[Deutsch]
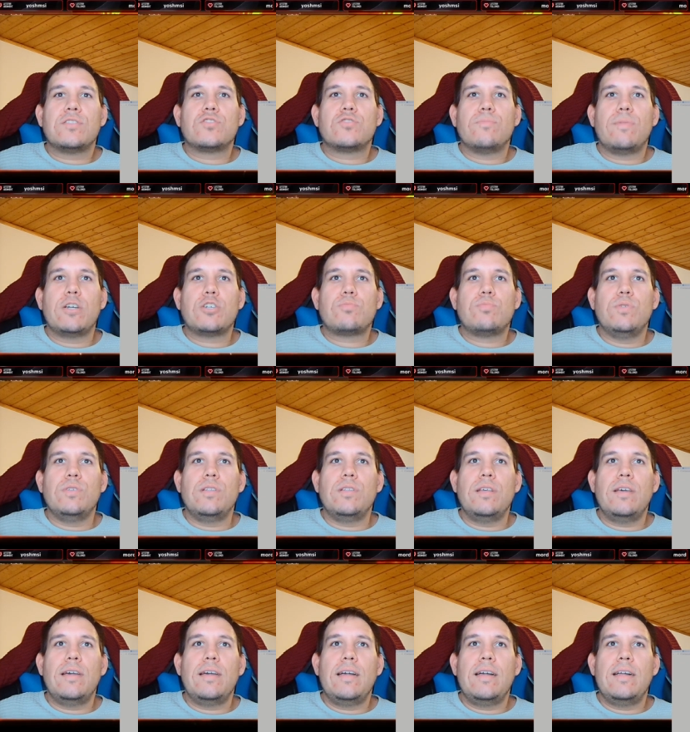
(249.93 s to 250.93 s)
zum Beispiel
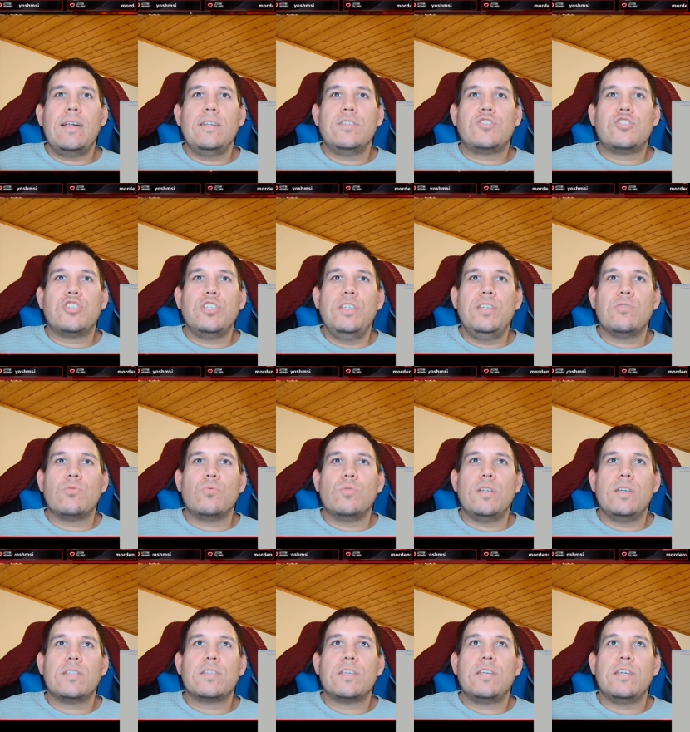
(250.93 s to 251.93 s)
ein LG
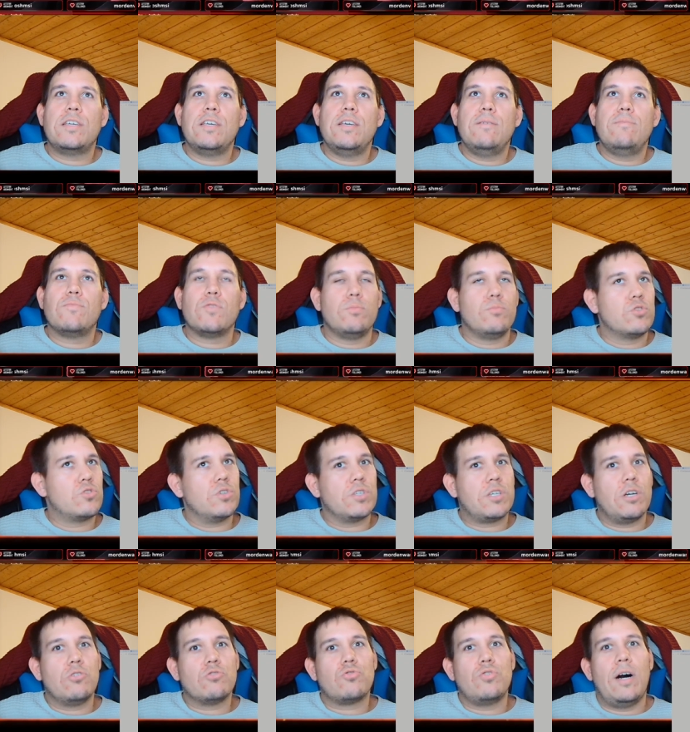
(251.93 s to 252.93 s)
OLED gegeben. Da müsst ihr
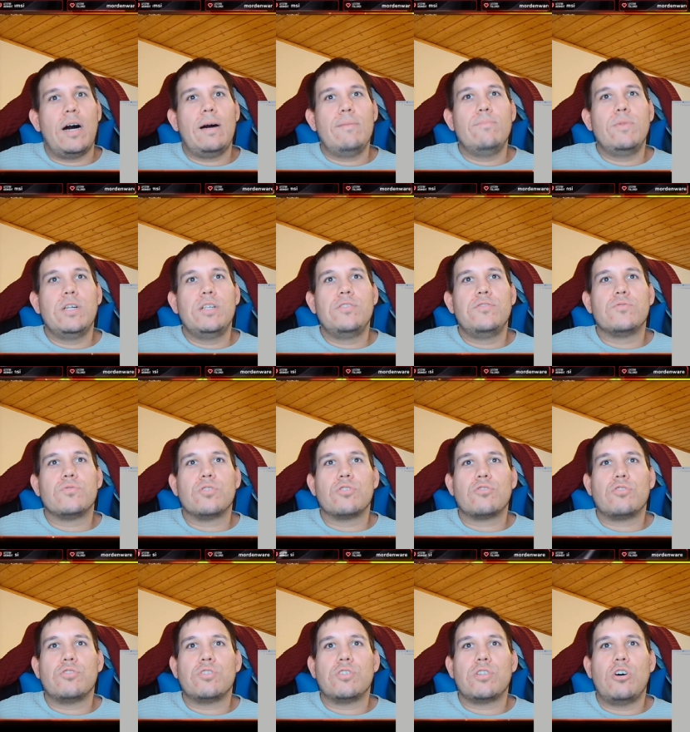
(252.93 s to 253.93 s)
euch auch noch anmelden und dann
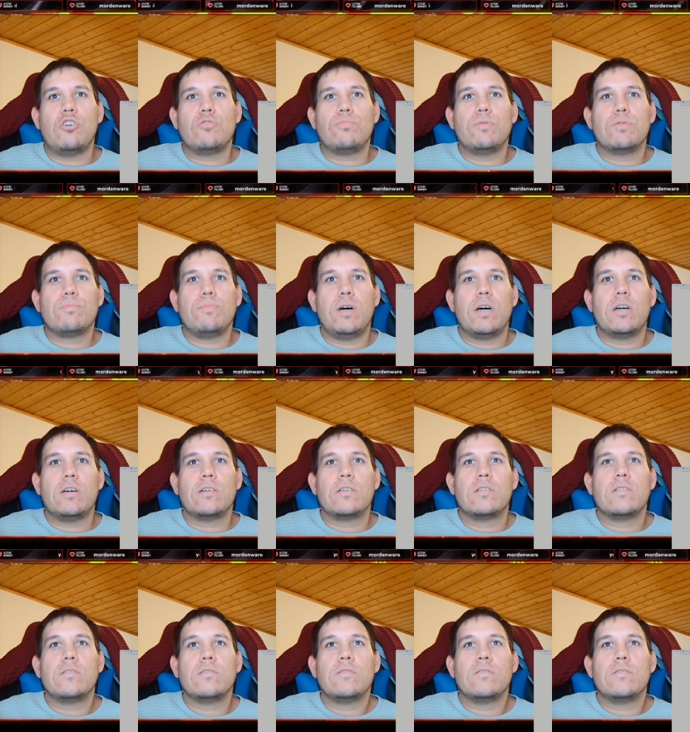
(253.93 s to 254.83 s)
könnt ihr da auch mitmachen.